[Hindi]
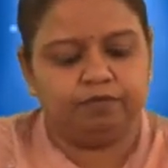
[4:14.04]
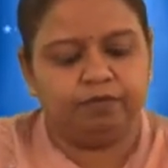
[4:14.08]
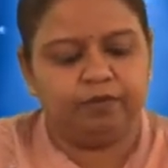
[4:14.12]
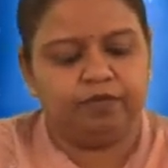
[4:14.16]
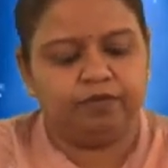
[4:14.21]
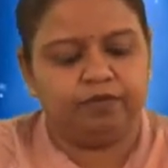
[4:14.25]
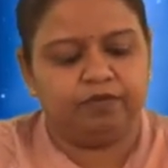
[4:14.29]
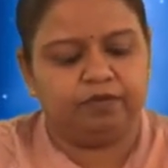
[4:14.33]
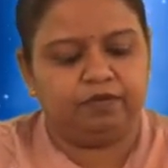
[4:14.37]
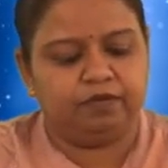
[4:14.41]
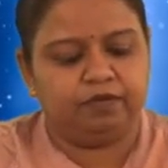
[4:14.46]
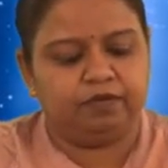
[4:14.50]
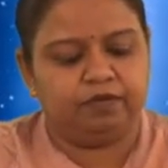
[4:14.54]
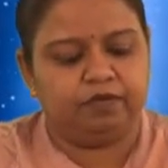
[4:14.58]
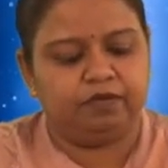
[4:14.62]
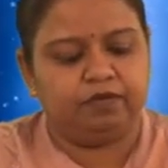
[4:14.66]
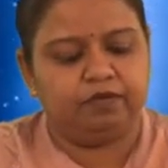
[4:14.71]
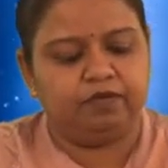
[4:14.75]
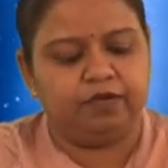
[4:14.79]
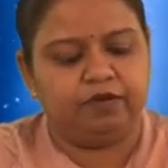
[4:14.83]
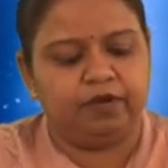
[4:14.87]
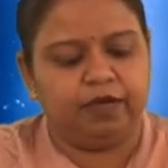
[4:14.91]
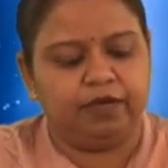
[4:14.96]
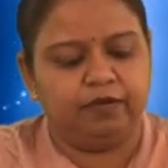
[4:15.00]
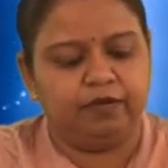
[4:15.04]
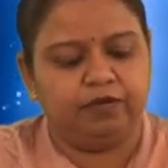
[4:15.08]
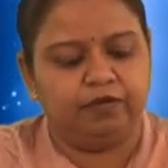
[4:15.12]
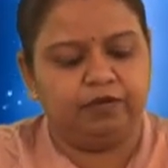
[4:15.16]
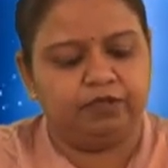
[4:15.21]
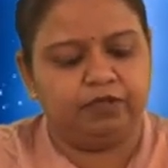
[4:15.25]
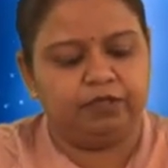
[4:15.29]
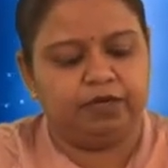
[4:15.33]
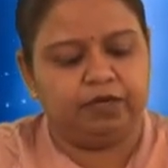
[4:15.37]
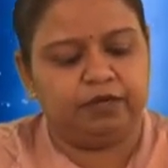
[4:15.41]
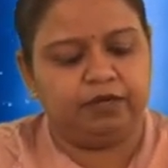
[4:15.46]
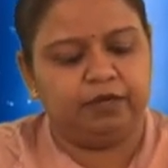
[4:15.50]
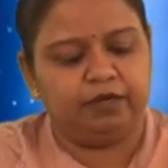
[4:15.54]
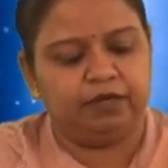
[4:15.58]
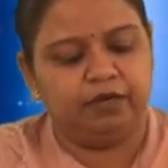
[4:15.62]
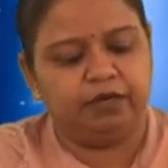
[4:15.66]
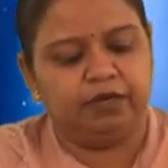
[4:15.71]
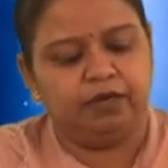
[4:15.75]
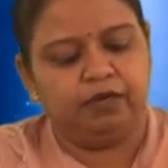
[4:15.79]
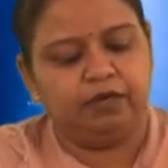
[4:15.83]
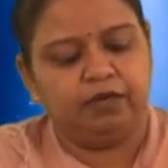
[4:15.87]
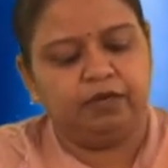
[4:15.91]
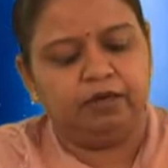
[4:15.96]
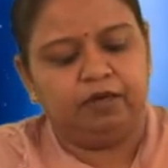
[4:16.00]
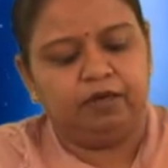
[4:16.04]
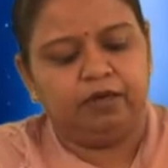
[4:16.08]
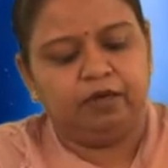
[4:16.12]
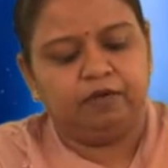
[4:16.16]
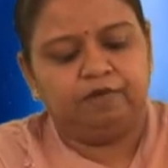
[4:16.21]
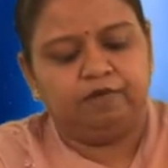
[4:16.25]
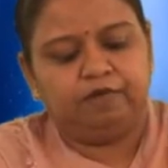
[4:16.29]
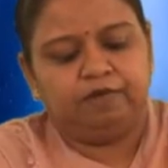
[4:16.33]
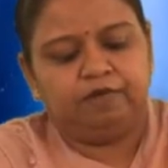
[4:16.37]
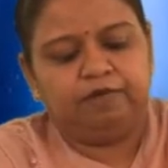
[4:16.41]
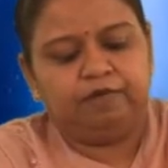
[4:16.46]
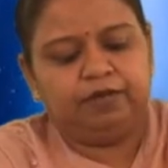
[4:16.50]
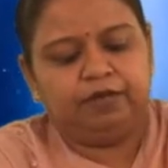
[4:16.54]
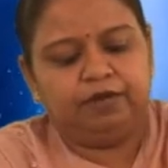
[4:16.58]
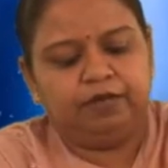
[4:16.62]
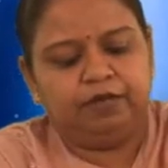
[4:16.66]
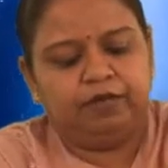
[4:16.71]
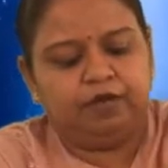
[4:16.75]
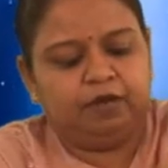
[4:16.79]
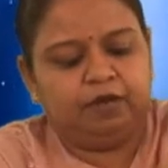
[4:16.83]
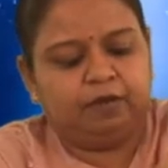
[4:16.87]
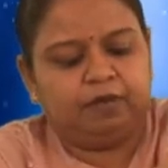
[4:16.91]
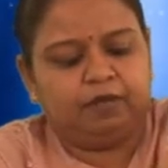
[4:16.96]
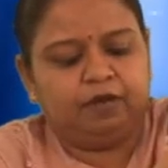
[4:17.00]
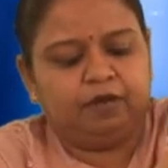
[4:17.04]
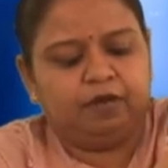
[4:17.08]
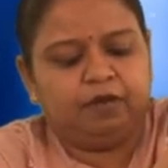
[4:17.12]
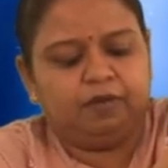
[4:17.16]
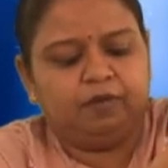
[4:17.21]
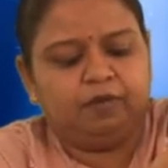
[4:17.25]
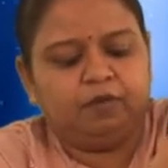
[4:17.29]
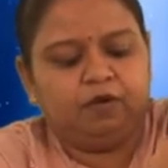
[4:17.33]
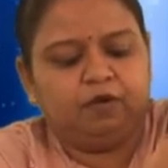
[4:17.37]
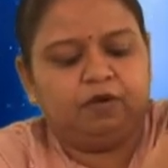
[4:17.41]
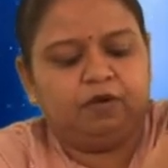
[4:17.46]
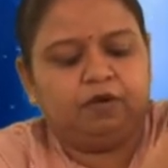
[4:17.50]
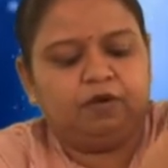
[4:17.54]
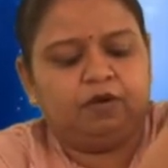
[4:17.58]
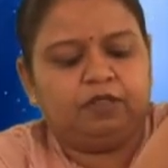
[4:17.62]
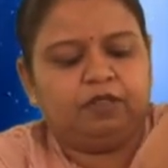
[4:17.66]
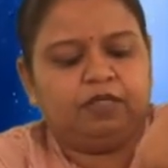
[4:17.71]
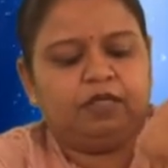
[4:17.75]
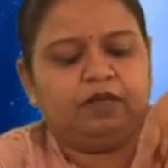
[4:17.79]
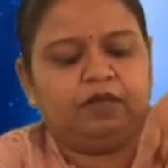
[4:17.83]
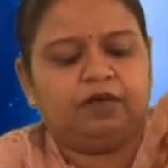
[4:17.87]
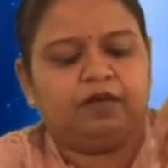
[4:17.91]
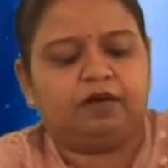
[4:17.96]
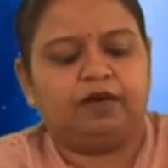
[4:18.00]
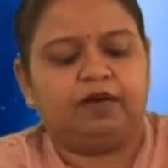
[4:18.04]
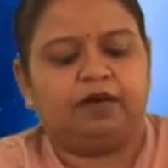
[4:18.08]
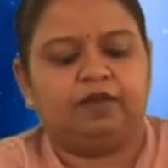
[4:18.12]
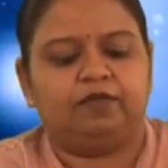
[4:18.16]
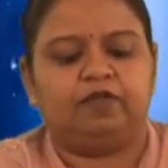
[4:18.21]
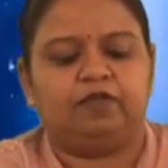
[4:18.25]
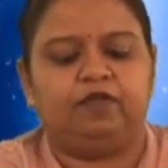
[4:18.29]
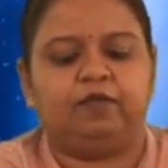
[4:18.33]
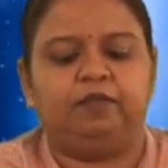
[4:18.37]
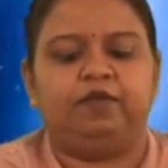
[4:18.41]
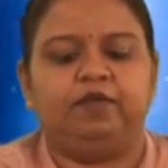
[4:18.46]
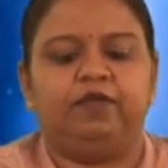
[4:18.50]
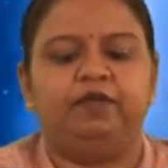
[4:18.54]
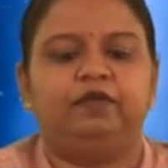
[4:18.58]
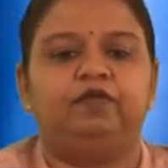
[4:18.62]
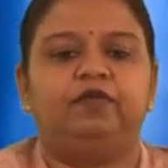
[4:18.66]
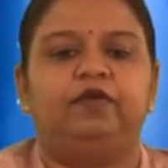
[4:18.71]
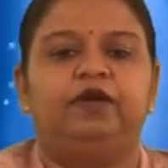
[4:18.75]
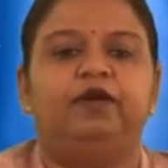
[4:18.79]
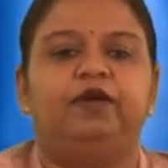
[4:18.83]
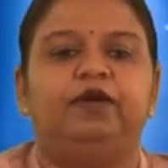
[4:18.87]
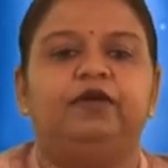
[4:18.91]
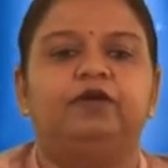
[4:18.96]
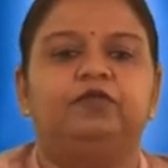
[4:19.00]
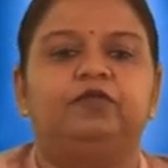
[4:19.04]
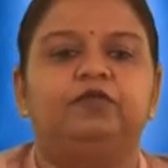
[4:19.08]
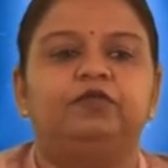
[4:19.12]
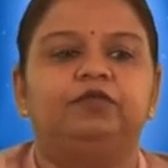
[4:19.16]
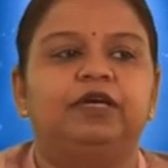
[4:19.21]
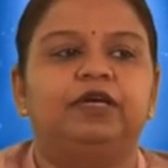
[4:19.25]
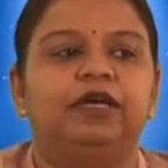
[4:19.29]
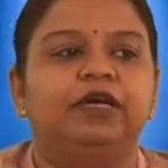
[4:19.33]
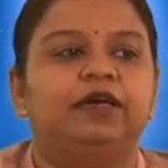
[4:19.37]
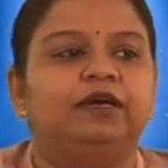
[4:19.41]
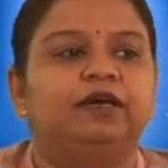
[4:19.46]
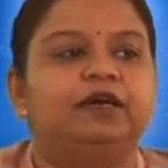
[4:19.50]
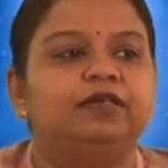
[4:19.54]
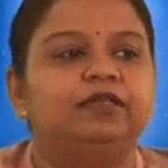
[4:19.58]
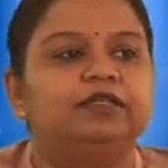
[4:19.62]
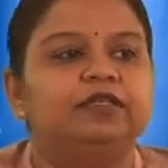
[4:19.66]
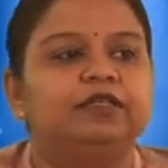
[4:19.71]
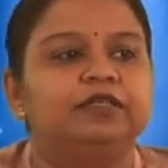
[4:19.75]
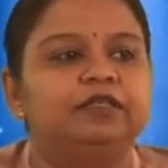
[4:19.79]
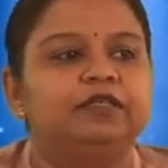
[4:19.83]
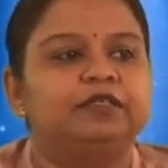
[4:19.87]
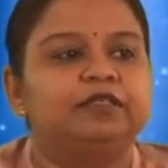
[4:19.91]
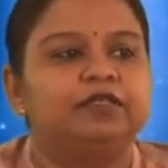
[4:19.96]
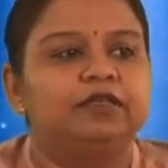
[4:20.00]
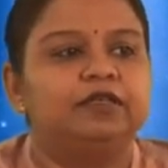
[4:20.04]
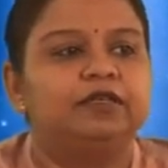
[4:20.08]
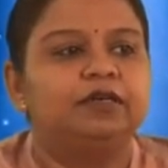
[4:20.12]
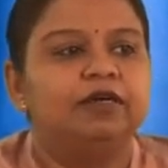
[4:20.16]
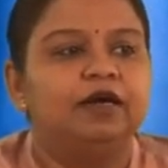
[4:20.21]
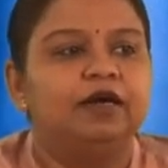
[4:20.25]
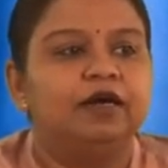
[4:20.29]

पीस ड्राई हो जाएगा फिर ये आपका बहुत ही क्लासी पीस रेडी हो जाएगा जस्ट